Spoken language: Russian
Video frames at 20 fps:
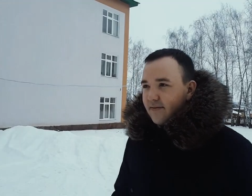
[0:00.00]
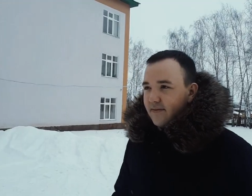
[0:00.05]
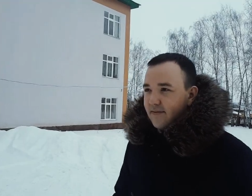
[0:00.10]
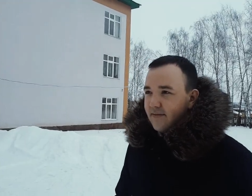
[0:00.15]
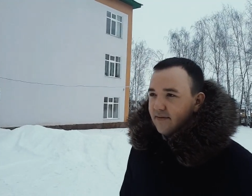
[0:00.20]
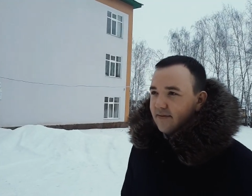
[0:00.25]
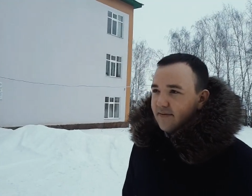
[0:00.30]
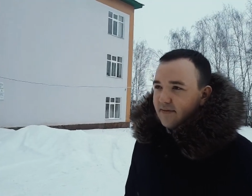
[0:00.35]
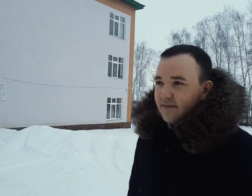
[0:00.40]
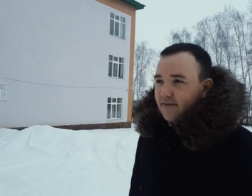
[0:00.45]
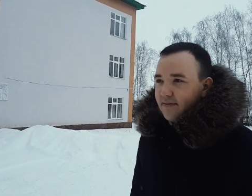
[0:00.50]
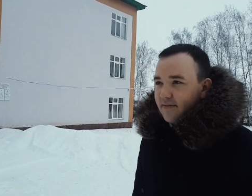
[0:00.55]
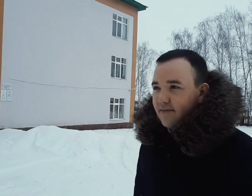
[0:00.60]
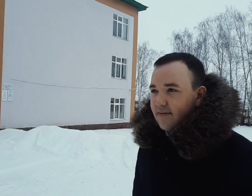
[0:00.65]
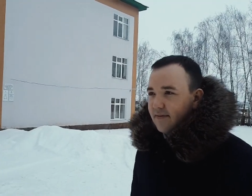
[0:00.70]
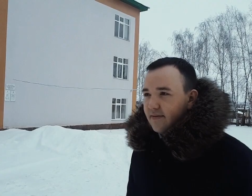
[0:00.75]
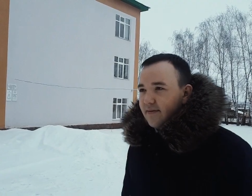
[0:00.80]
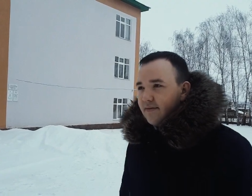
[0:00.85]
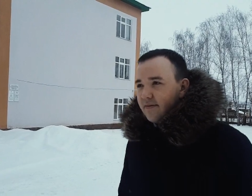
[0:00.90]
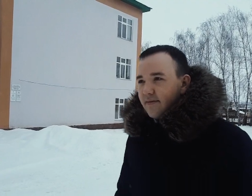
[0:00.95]
Судьба,
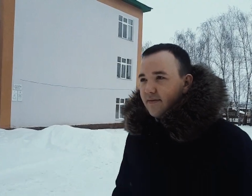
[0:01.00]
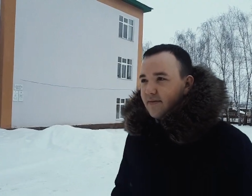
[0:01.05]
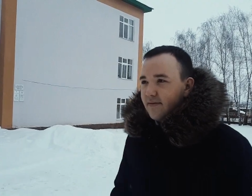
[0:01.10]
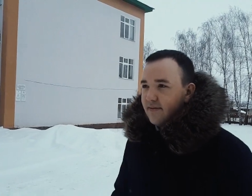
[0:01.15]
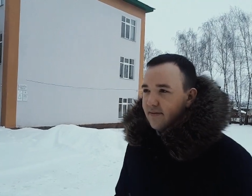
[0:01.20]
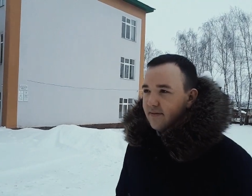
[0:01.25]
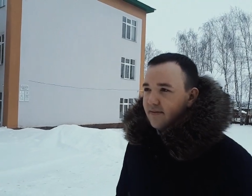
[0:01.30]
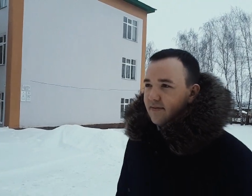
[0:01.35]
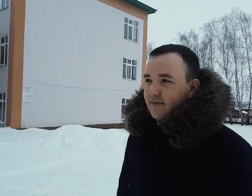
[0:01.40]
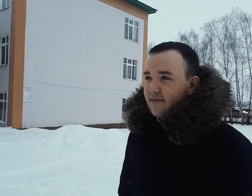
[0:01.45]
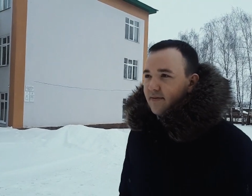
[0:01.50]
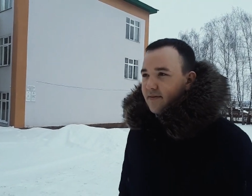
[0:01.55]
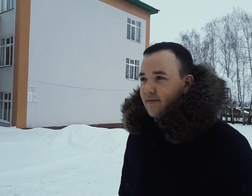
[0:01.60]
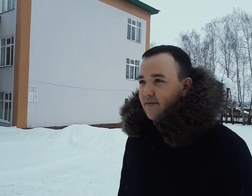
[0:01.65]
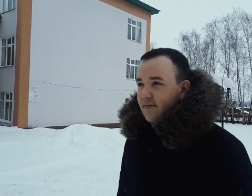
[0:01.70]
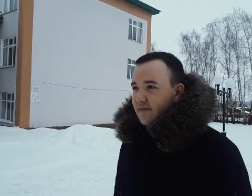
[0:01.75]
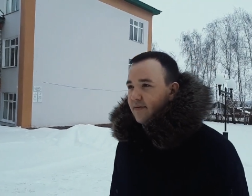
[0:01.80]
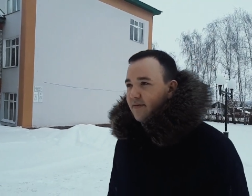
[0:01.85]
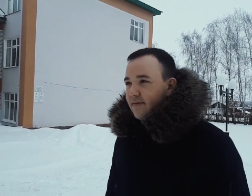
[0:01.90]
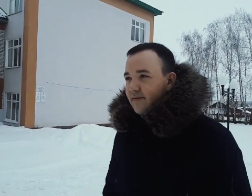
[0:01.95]
как известно,
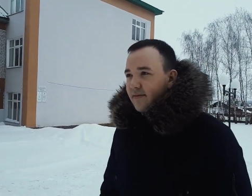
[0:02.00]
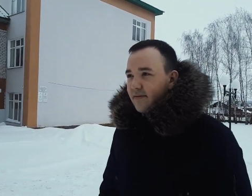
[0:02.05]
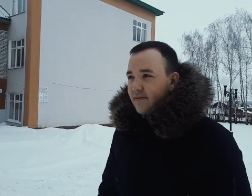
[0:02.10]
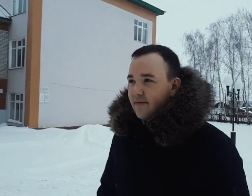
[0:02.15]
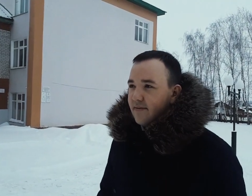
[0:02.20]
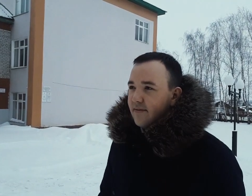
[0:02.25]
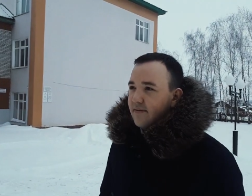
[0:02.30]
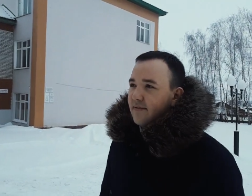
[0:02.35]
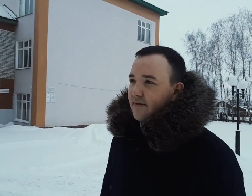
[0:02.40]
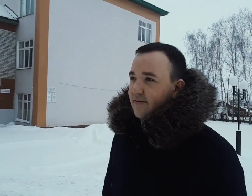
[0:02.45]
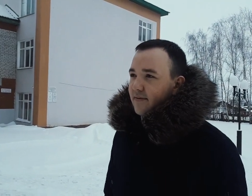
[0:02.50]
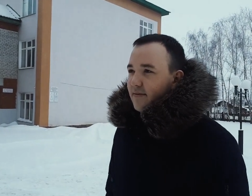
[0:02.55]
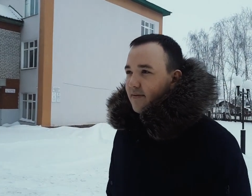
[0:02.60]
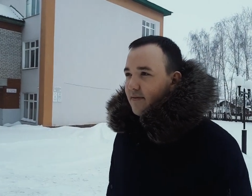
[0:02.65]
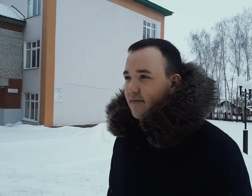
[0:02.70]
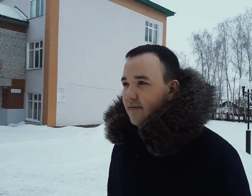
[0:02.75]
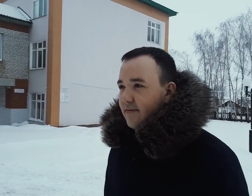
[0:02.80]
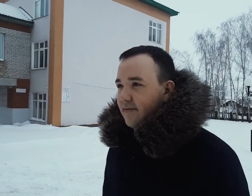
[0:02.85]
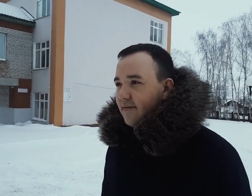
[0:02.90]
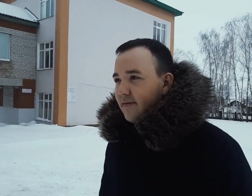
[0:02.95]
девушка чувством юмора.